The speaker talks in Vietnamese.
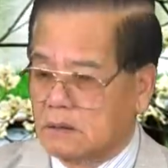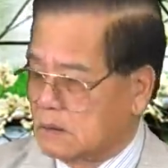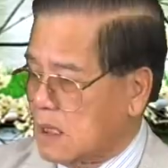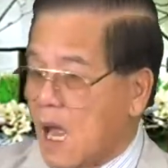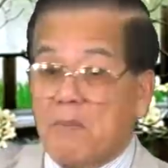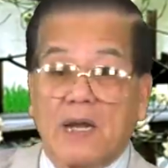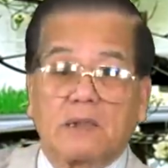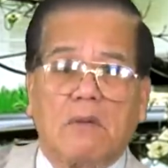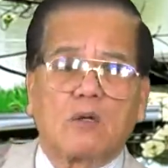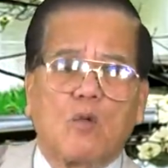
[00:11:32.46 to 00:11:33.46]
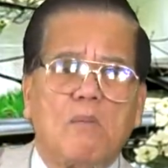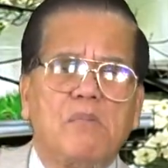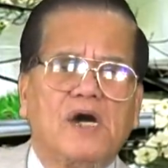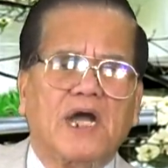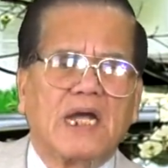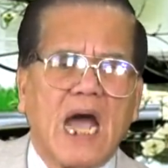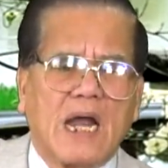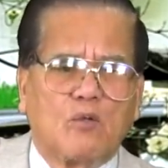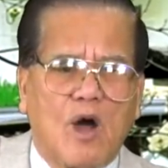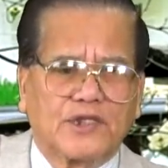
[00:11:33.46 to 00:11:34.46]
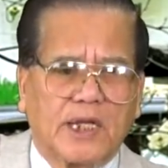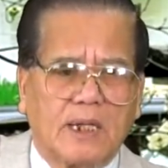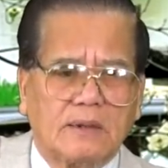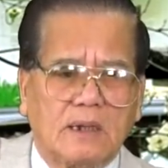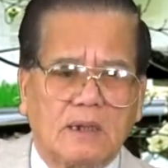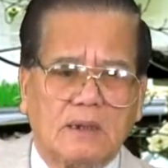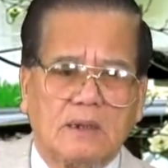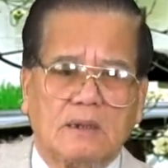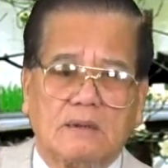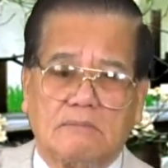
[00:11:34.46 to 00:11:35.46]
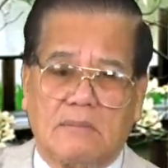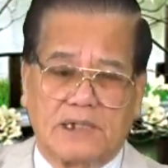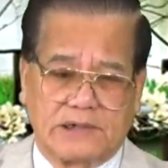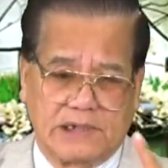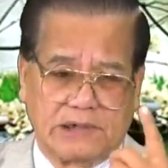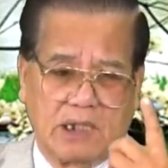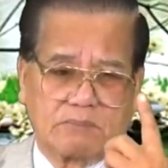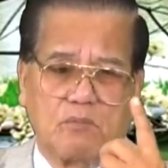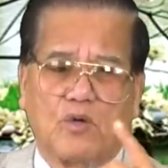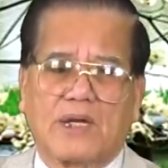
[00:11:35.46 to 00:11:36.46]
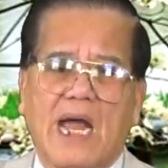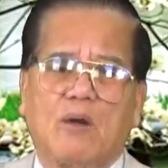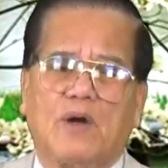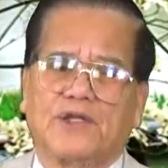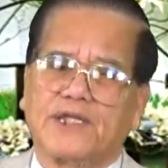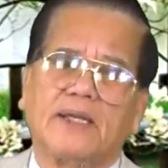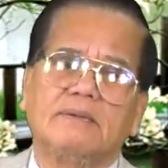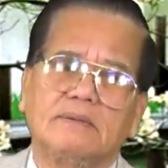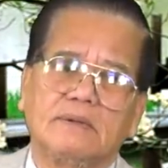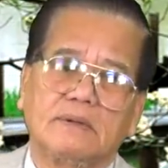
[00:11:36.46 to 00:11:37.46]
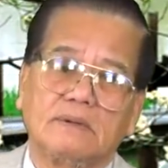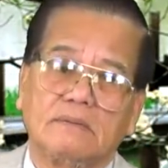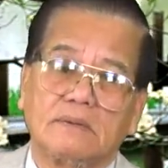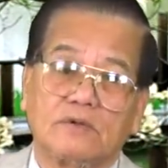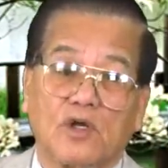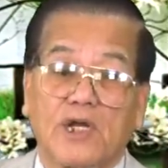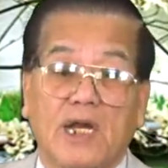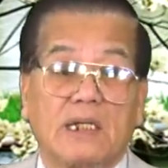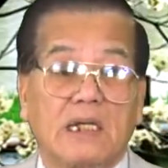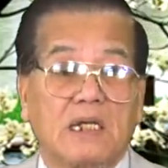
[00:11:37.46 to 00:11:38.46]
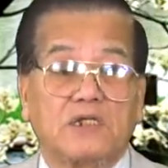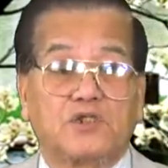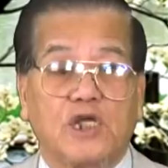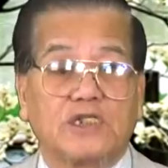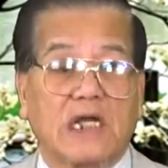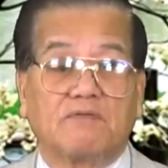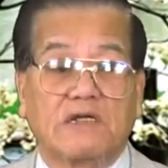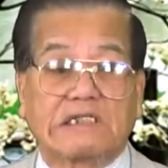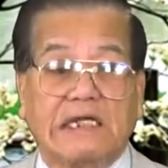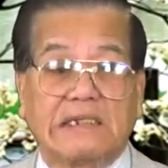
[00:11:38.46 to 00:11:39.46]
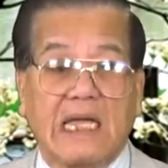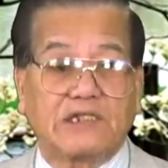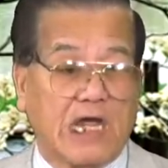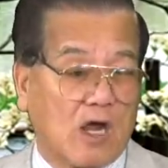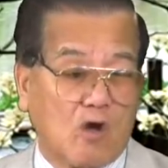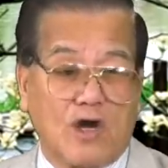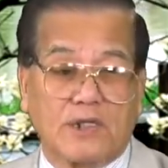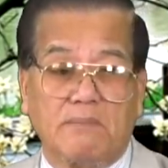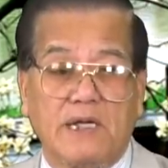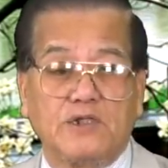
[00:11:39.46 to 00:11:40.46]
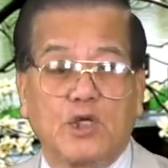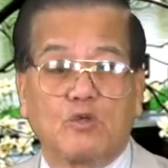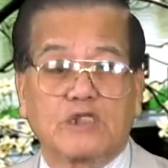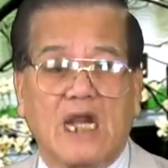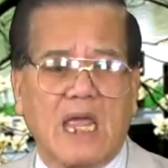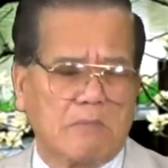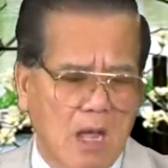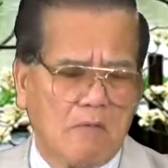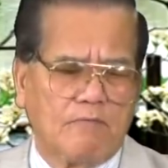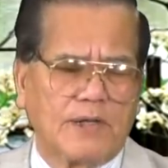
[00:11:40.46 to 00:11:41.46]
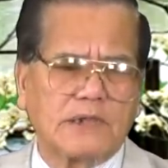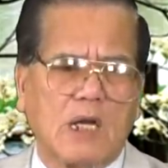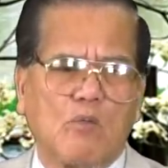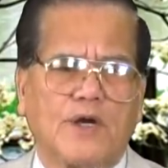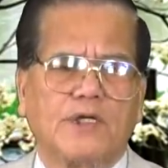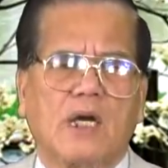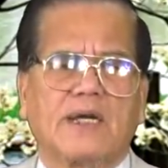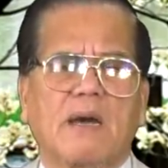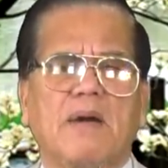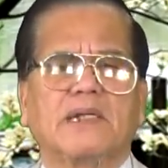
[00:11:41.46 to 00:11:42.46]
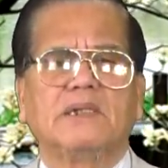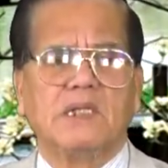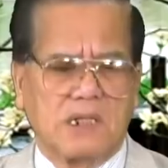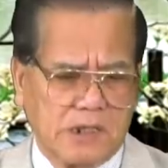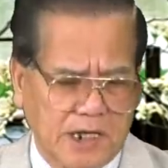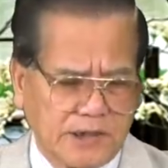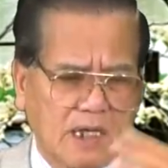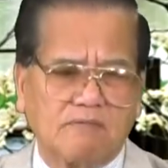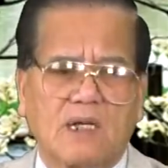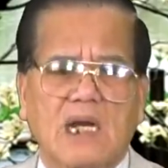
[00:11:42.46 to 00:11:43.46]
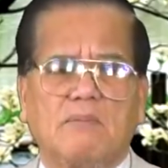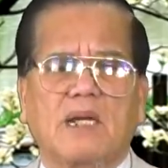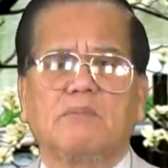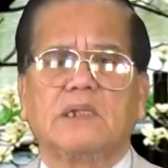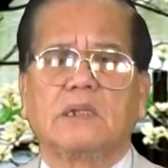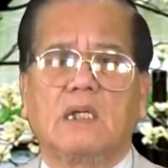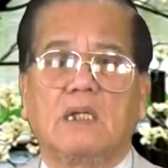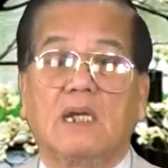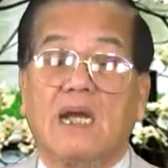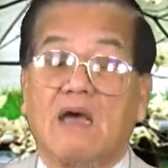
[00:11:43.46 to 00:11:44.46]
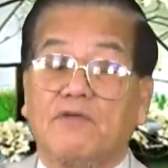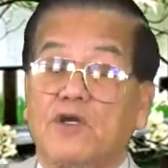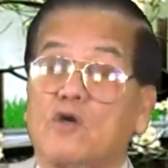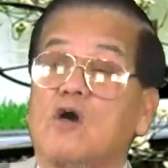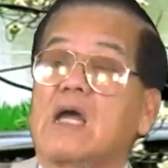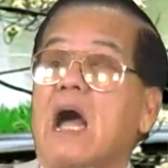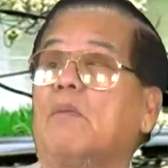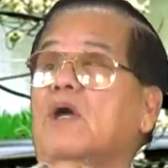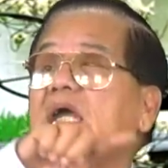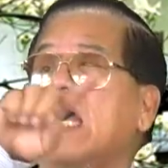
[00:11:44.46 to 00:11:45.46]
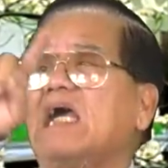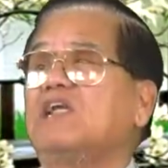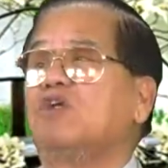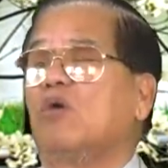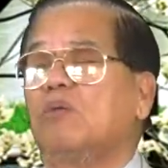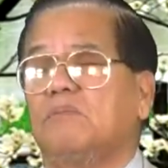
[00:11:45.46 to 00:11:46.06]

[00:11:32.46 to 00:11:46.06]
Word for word: Hamas đã bắn qua 10.000 hỏa tiễn mà chỉ rớt 1-2 hỏa tiễn. Cho nên chiến tranh vẫn xảy ra, trẻ con ở bên Jerusalem vẫn ra ngoài đường đá banh, người dân vẫn làm ăn bình thường. Là vì nó có cả một cái Iron Dome.